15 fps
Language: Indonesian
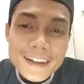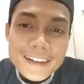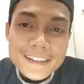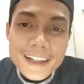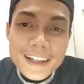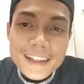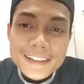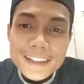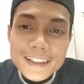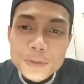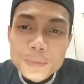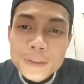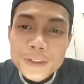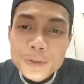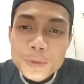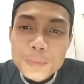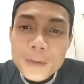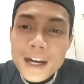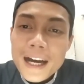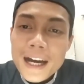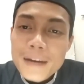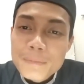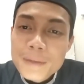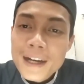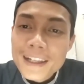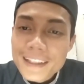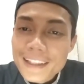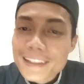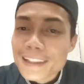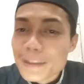Salah satu bentuk
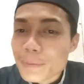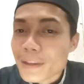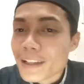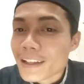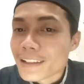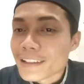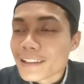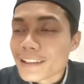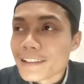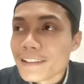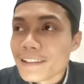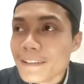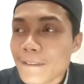penghambaan kita kepada Allah.